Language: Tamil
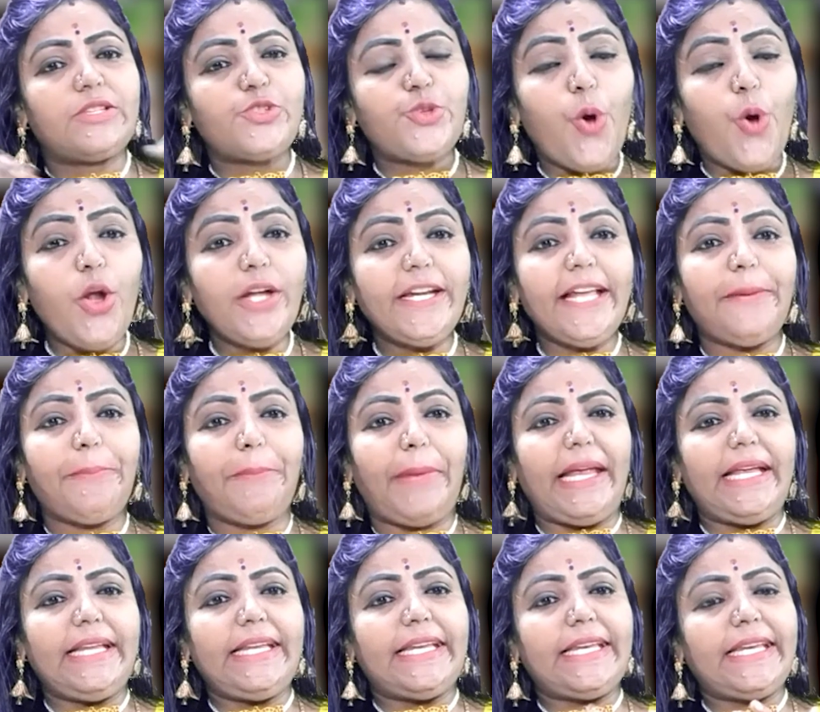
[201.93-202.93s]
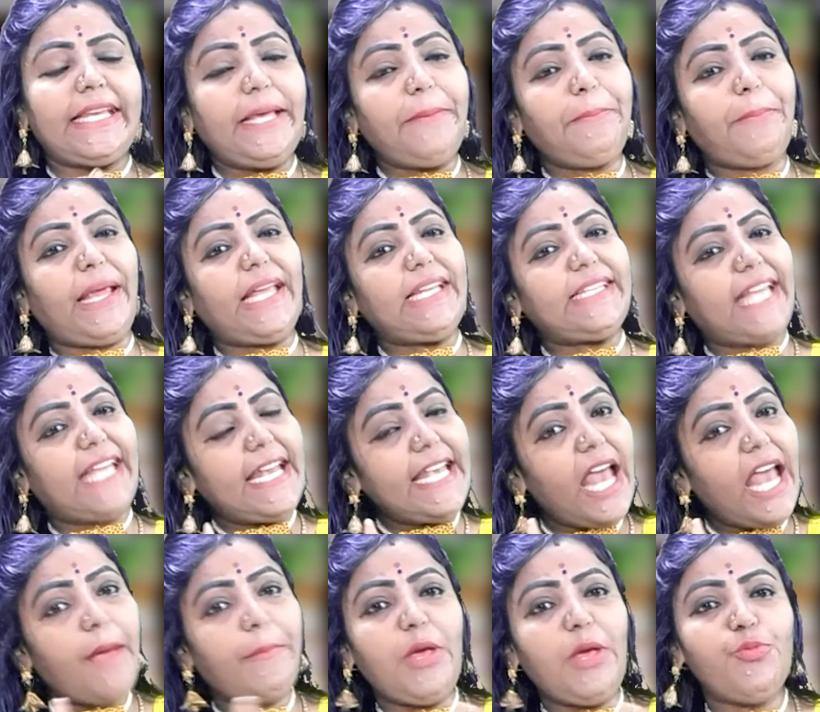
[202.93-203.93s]
ஷோல்டர் பெயின் நீ பெயின்
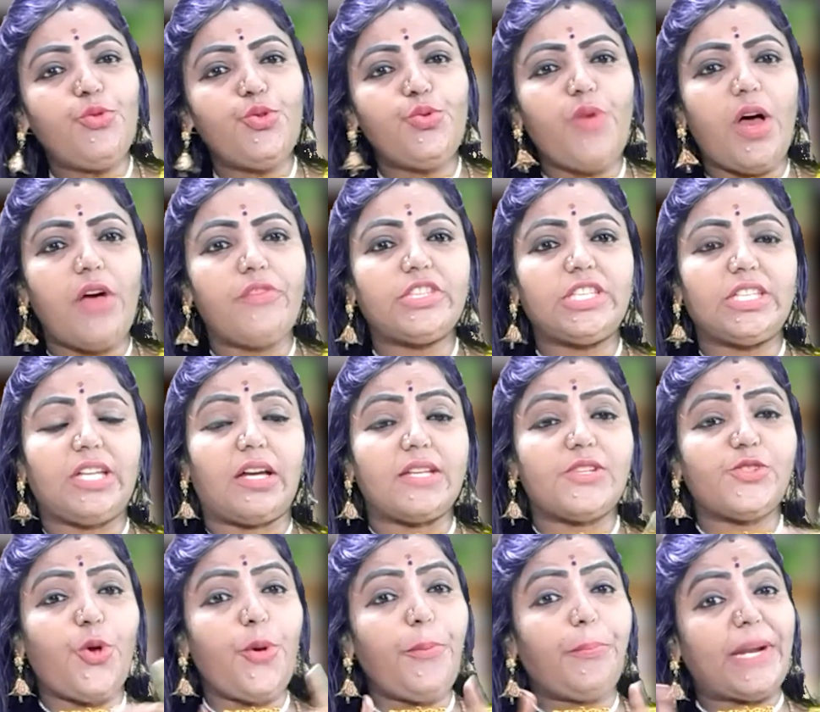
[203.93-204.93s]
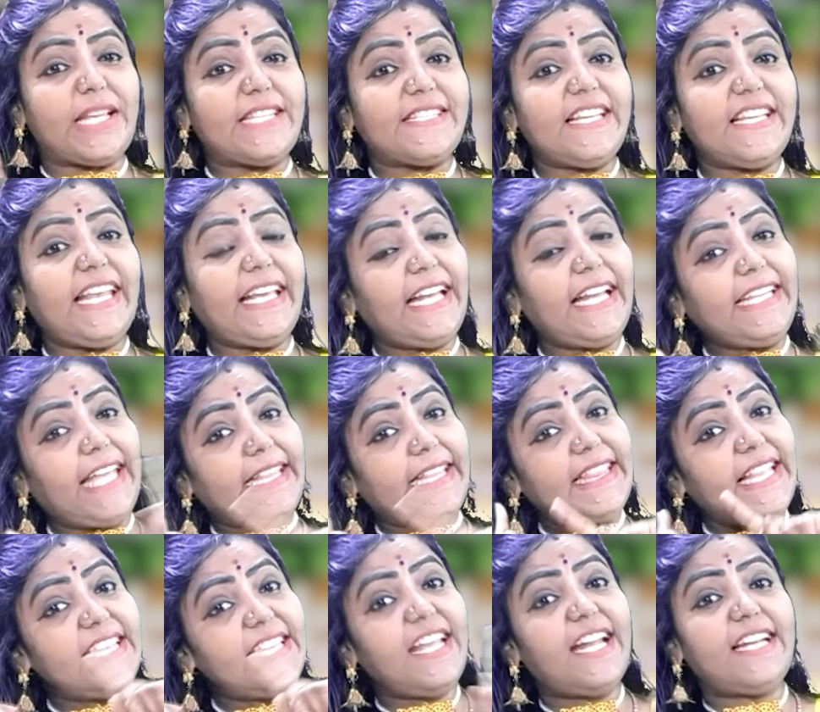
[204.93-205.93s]
எல்லாமே உருவாகுதுதான் ஸோ பிரச்சனைகள்
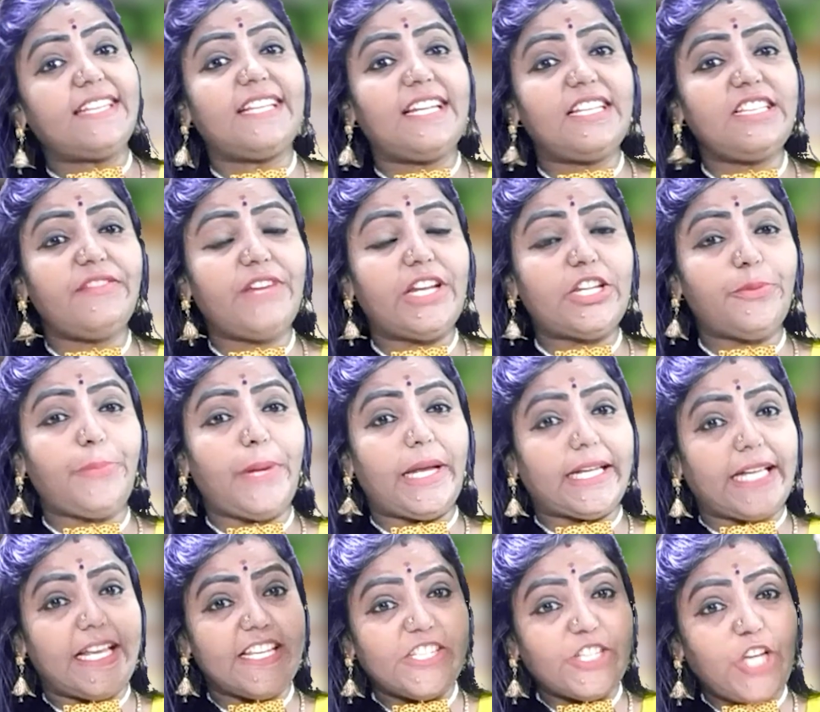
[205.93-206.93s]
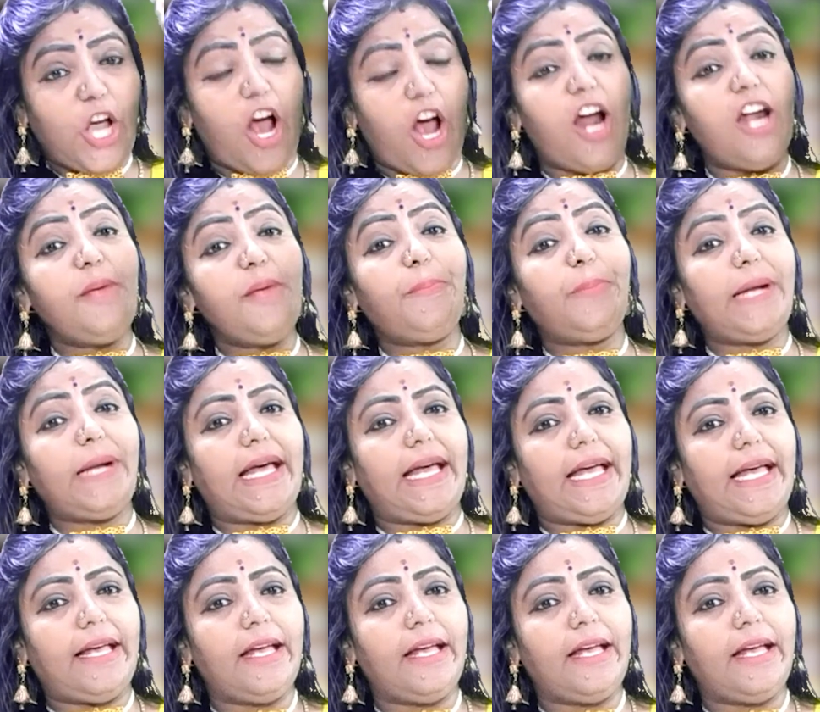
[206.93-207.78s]
எந்தெந்த இடத்துல இருந்து வருது பாருங்க ஸ்கால்ப்ல